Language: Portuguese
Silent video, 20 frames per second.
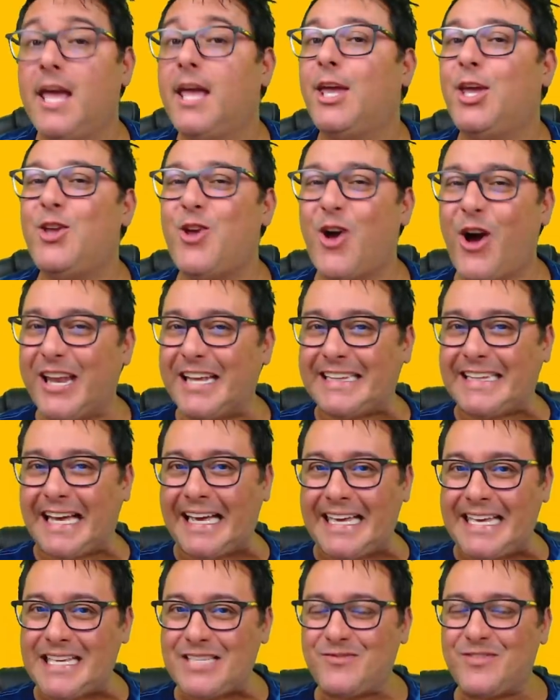E olha,
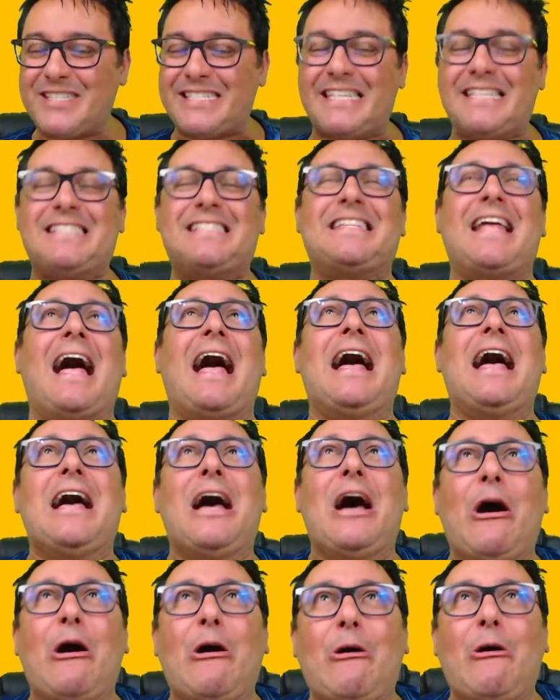Thaís, você está
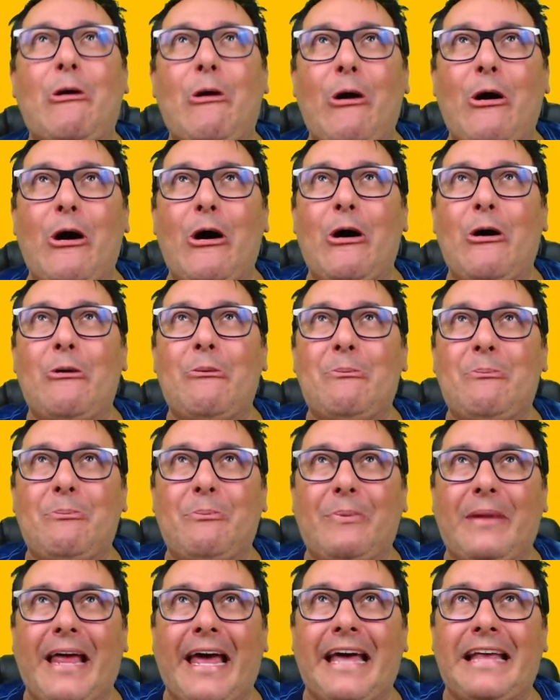
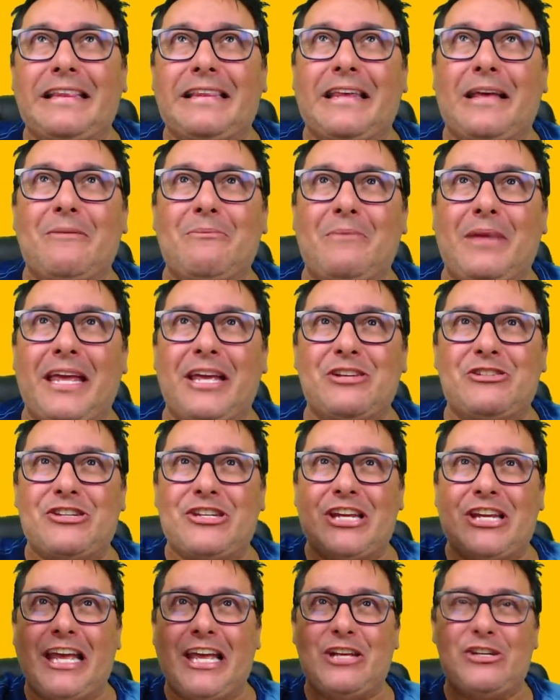completamente
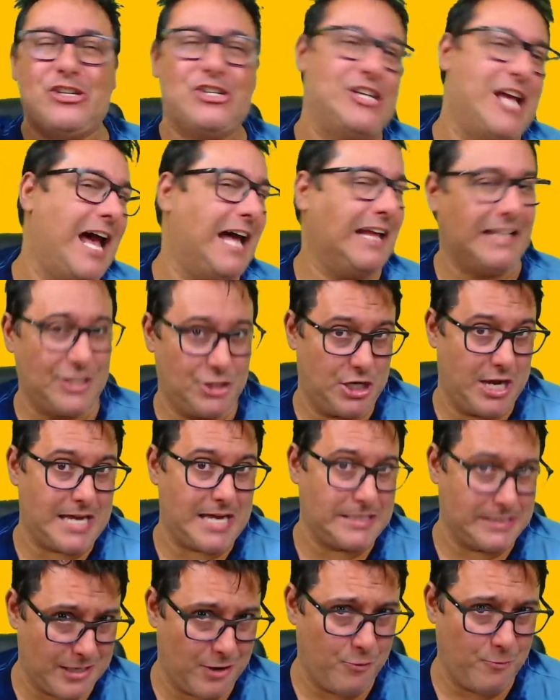recheada de
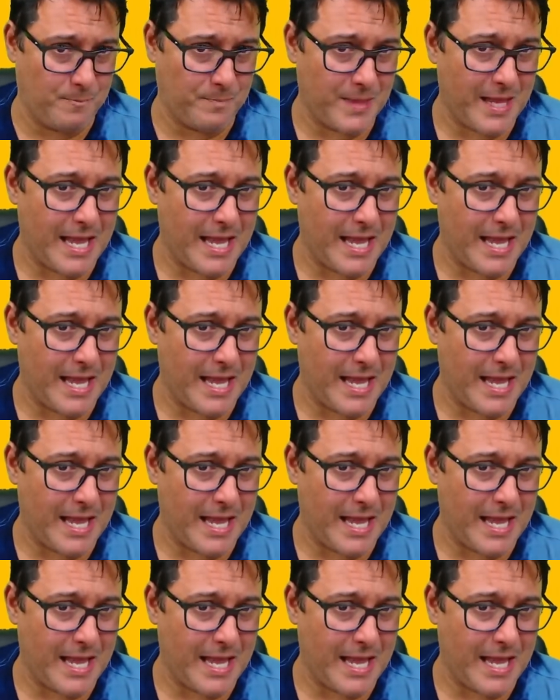razão.